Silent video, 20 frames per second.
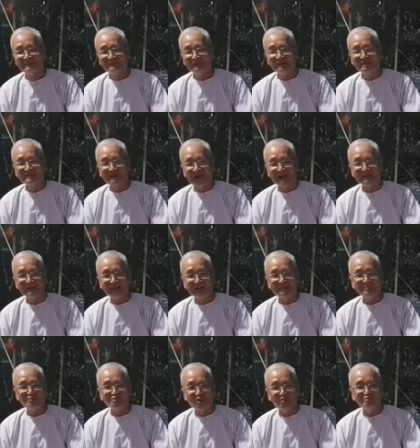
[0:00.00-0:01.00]
phải cần
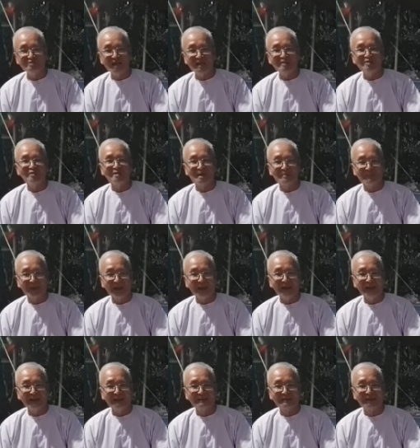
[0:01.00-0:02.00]
kiệm sốt sắng lo làm
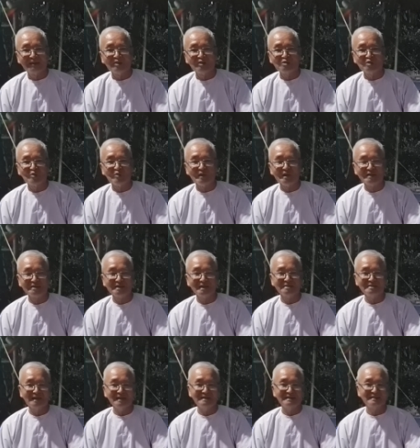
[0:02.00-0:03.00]
ăn và lo tu hiền
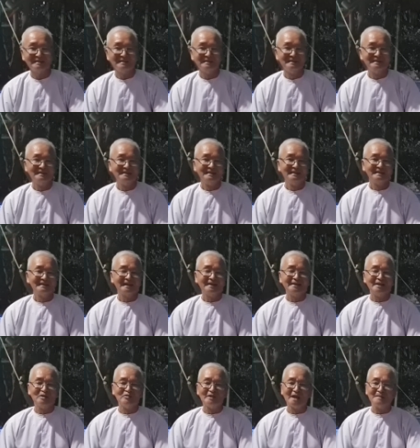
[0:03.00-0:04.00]
chân chất cái
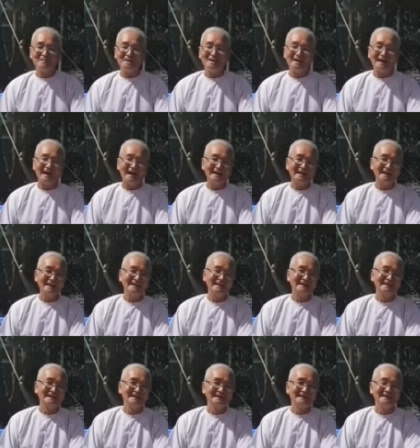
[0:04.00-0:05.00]
điều này mới lạ đây
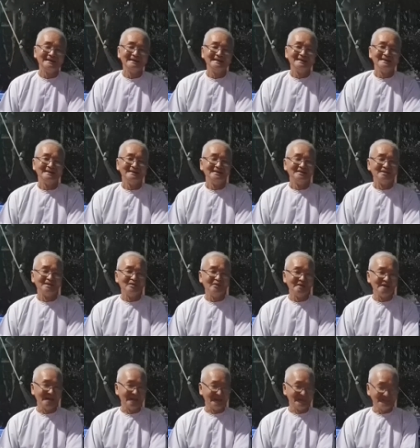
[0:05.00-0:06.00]
thưa
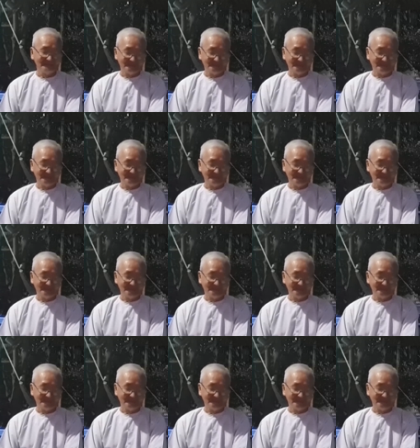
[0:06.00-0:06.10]
quý vị